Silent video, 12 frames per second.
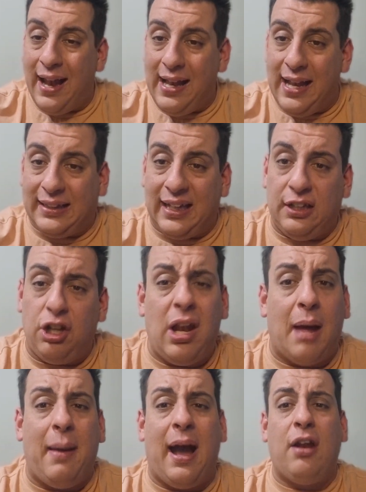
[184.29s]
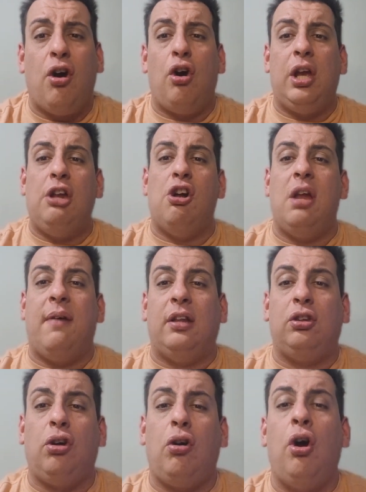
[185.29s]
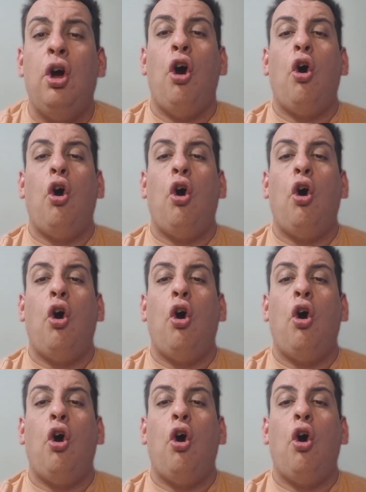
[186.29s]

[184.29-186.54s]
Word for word: le tendió la mano y lo levantó